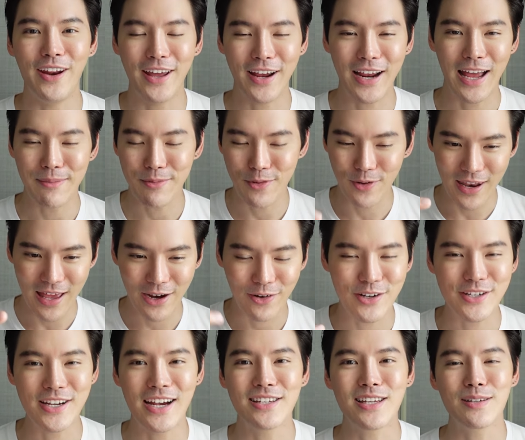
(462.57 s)
นะครับ กดไลค์ กด
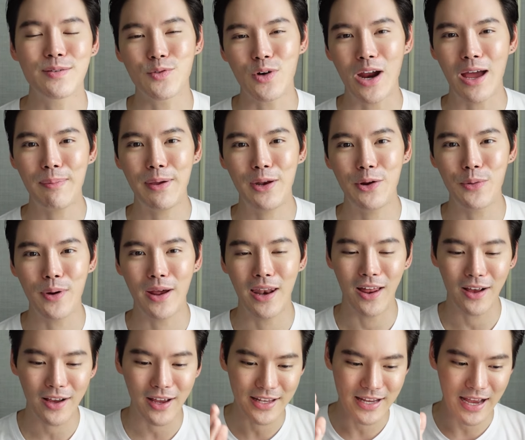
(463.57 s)
แชร์ subscribe ห้ด้วย แล้ว
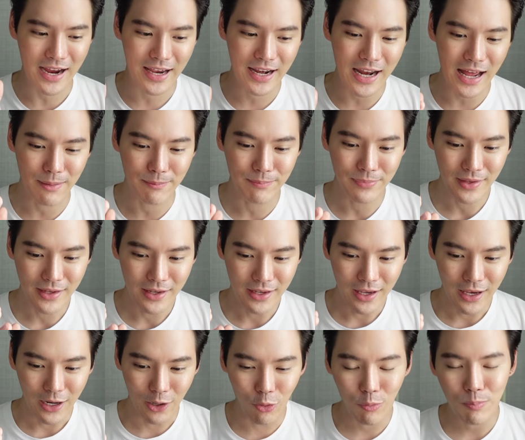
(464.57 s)
เกิดอยากให้
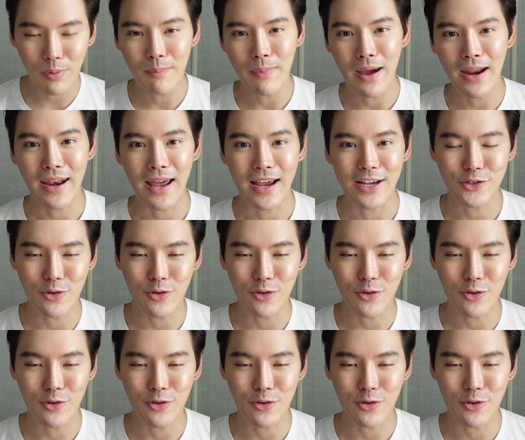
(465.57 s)
ทำลุกประมาณไหน